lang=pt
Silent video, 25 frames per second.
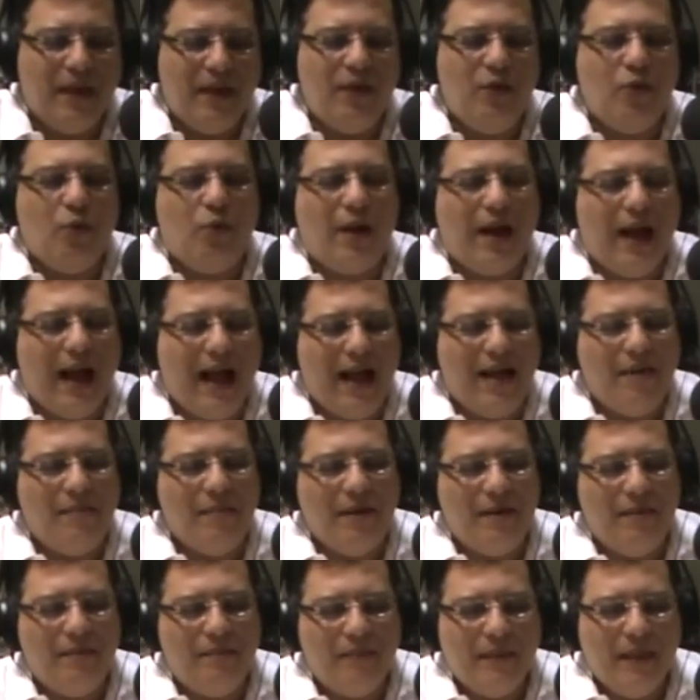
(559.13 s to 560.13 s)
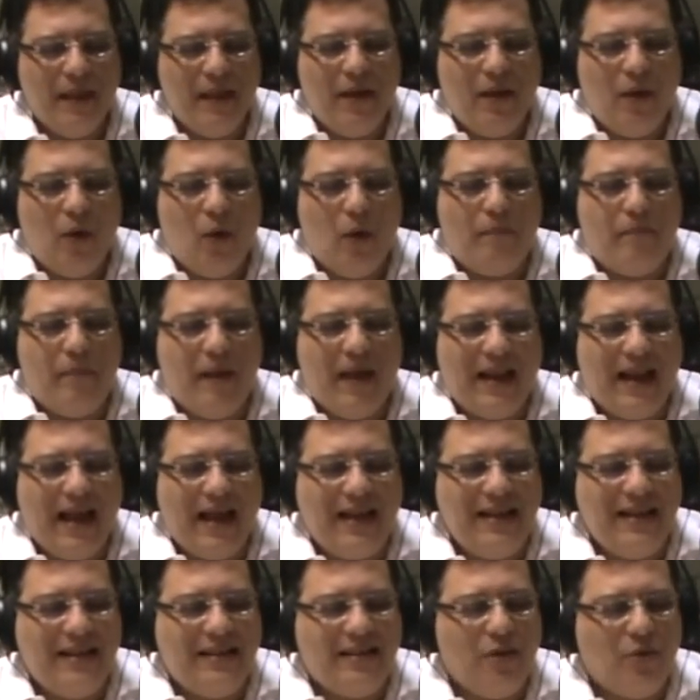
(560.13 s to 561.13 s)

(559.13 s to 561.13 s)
e o karma operarem